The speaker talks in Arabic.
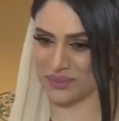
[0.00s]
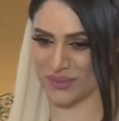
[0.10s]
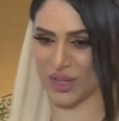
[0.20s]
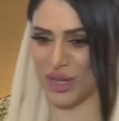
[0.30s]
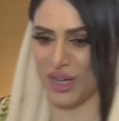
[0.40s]

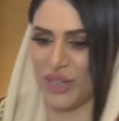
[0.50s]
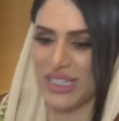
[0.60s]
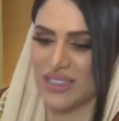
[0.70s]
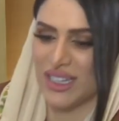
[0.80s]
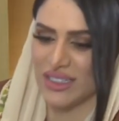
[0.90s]
اوكي
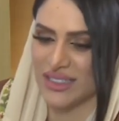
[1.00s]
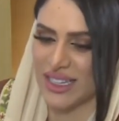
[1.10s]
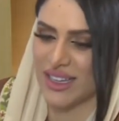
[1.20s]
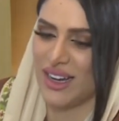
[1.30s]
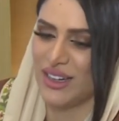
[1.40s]
احنا
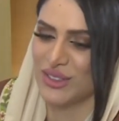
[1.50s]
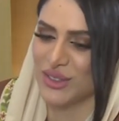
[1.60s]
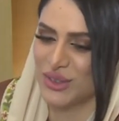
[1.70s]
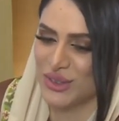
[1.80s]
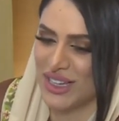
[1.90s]
نسكر نسكر
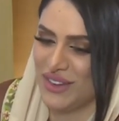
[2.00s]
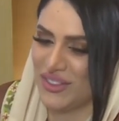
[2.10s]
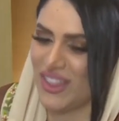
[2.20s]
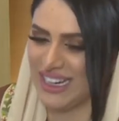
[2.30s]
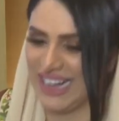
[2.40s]
بعد
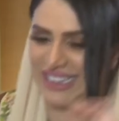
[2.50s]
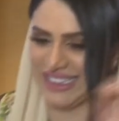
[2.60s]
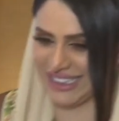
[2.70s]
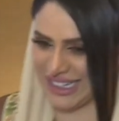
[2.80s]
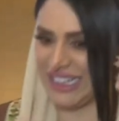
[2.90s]
سكر
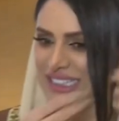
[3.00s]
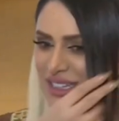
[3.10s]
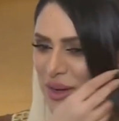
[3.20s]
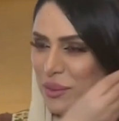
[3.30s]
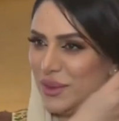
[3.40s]
يعني
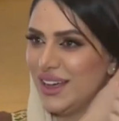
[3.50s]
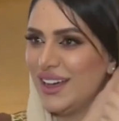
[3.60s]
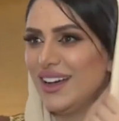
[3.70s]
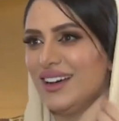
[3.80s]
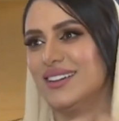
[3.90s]
خلينا هذه
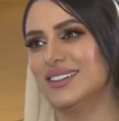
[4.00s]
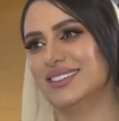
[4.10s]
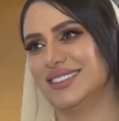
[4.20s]
هديه مني ليش